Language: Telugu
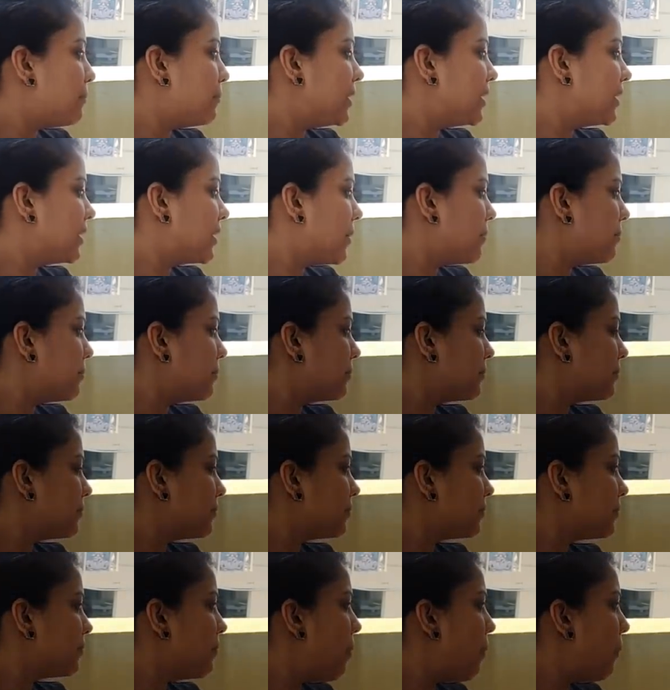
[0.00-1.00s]
మనుషులు
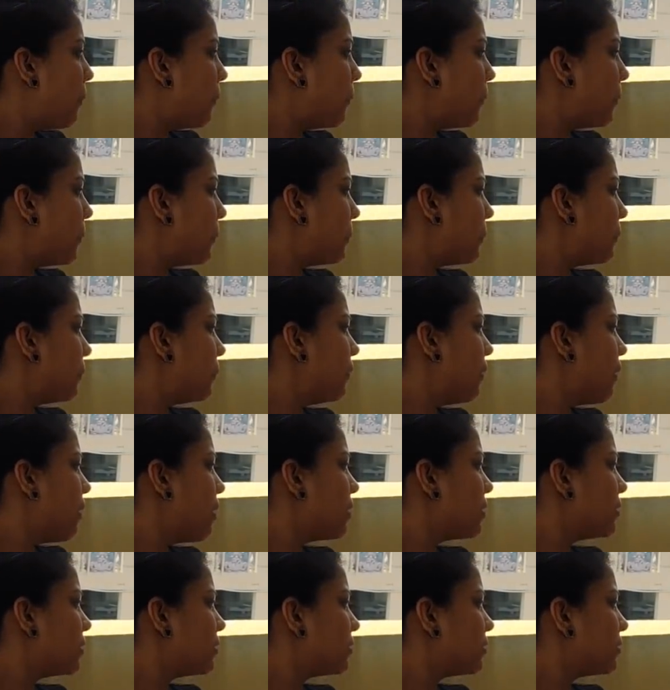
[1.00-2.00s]
ఉండేవాళ్ళంటే ఇంట్లో
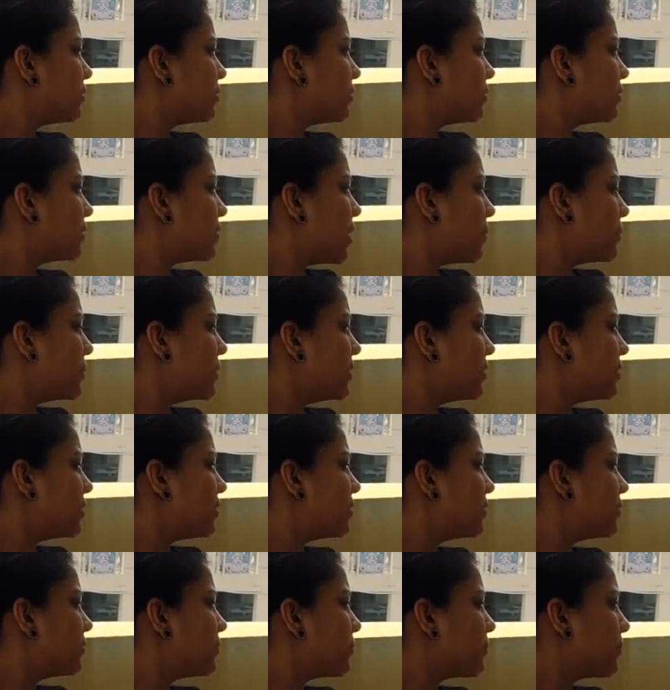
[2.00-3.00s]
ఎప్పుడు కూడా ఒక పది మందికి
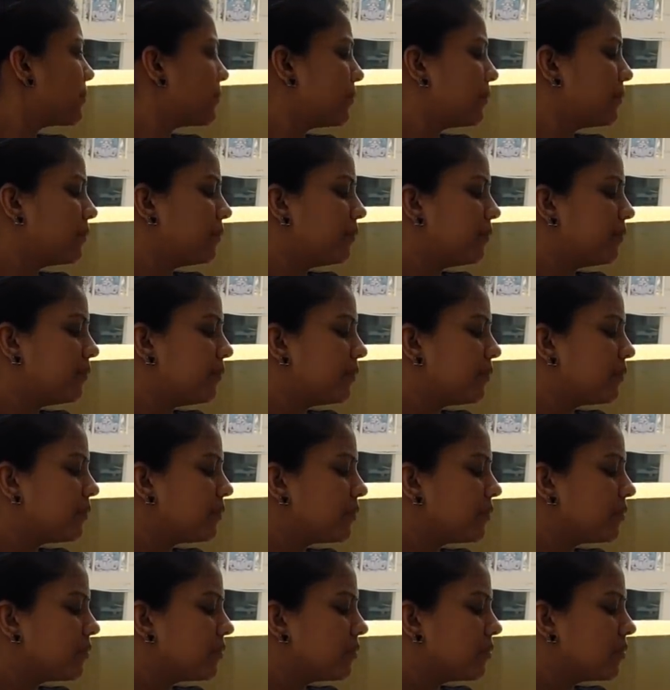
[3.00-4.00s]
అలా వండాల్సి వస్తూనే
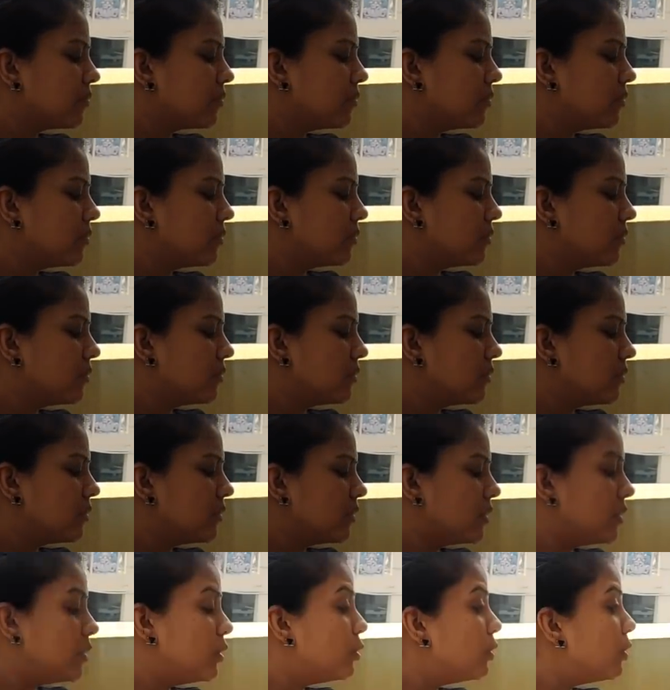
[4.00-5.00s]
ఉండేదంట
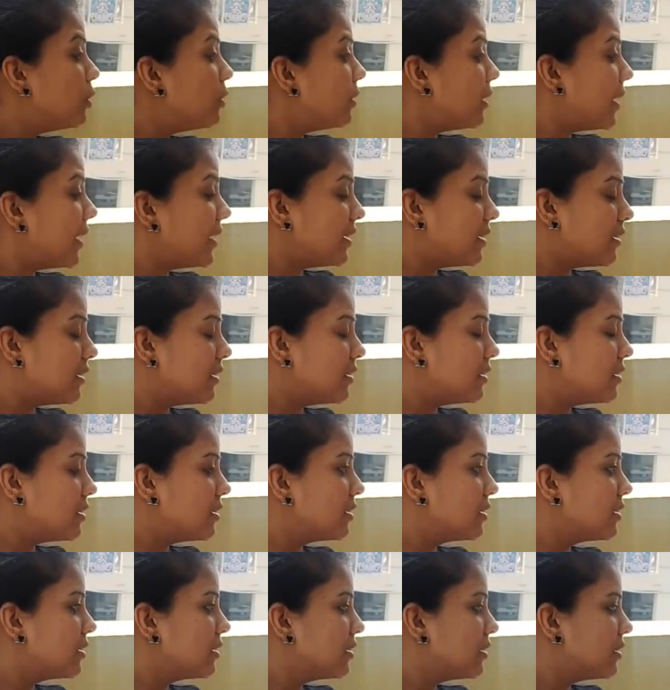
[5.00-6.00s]
సో అదే చెప్తూ
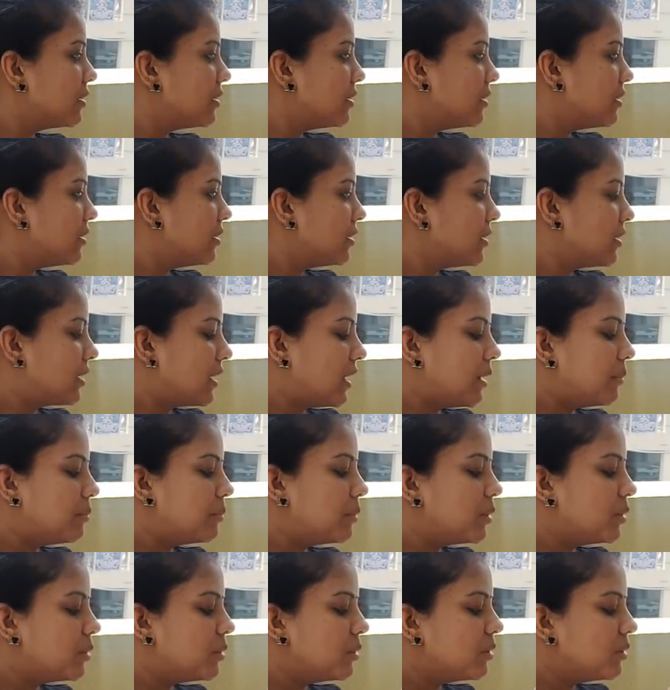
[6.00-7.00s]
ఉంటుంది చాలా
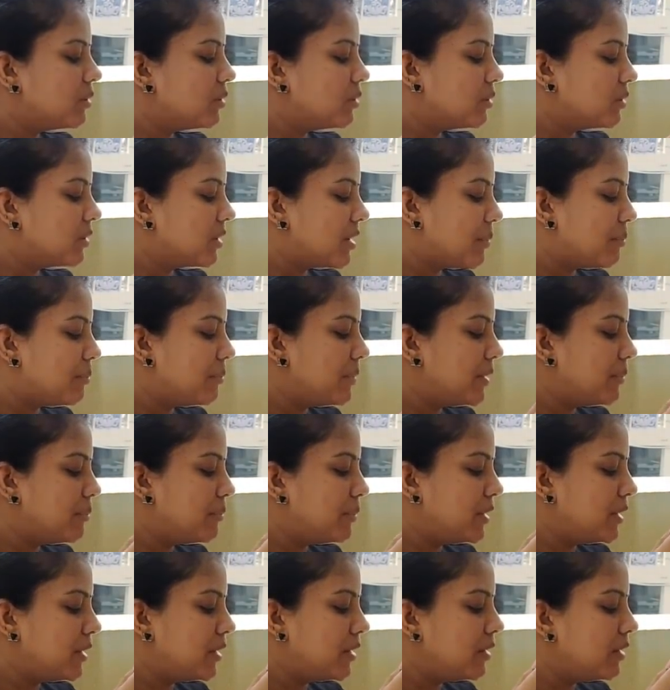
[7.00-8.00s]
కంప్లైంట్ చేస్తారు
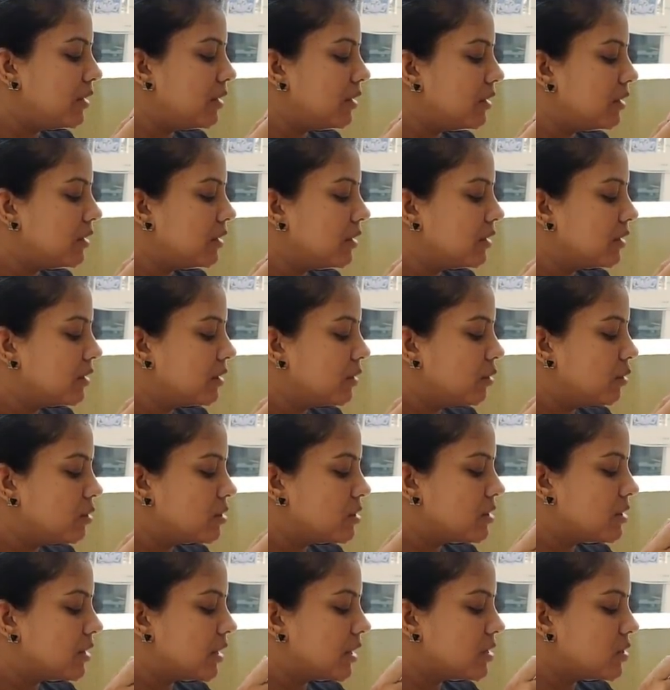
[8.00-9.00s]
మీరు బట్ అప్పట్లో అంటే
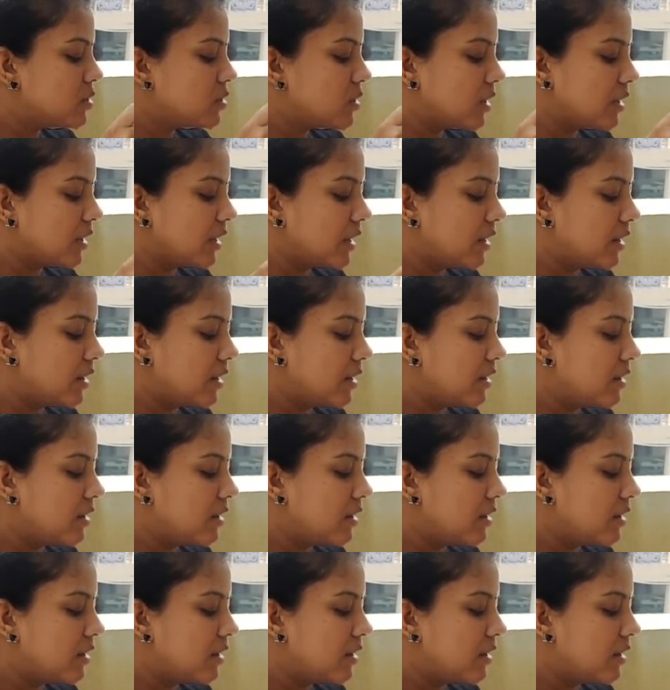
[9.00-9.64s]
మనకి ఇప్పుడు చాలా